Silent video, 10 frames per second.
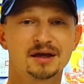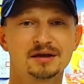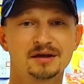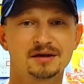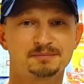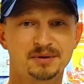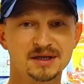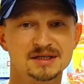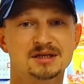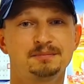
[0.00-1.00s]
И, в
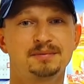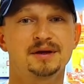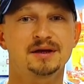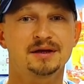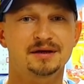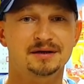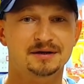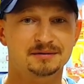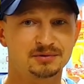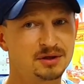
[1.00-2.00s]
принципе,
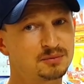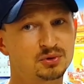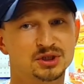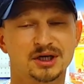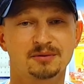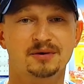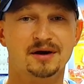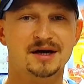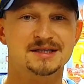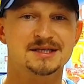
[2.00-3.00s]
немножко
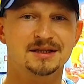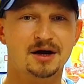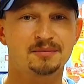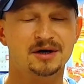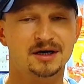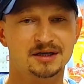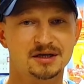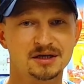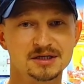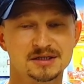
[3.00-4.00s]
вкратце дам
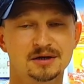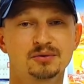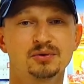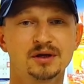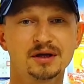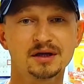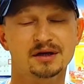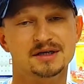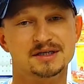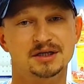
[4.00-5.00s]
характеристику и
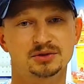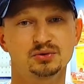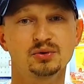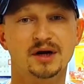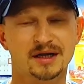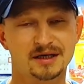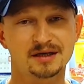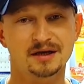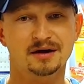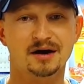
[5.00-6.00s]
расскажу,
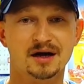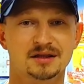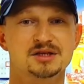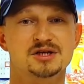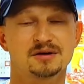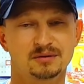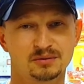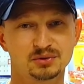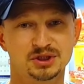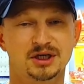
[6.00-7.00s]
какие карточки
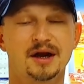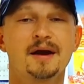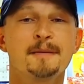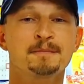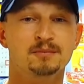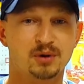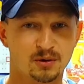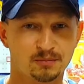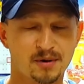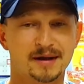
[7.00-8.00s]
лучше
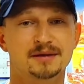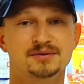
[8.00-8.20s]
покупать.